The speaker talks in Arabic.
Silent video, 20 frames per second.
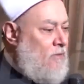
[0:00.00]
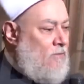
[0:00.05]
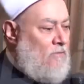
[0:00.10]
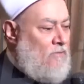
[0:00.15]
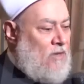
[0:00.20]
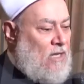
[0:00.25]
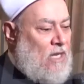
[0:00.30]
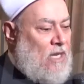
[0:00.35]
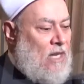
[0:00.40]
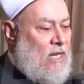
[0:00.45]

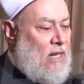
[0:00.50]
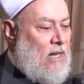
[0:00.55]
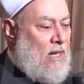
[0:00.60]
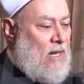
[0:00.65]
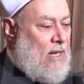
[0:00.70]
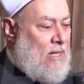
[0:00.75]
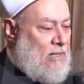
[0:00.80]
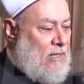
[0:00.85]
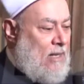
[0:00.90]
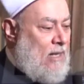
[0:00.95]
في
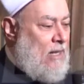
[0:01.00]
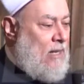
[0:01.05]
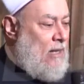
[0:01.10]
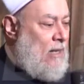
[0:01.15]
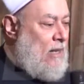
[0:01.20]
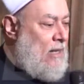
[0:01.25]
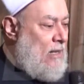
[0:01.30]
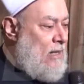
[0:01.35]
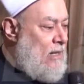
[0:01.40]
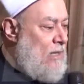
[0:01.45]
أداء
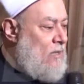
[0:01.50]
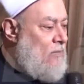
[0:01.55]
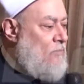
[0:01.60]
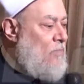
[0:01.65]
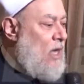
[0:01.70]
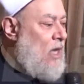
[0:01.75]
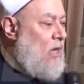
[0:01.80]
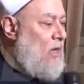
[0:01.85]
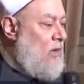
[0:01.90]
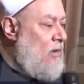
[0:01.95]

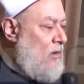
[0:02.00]
الخدمة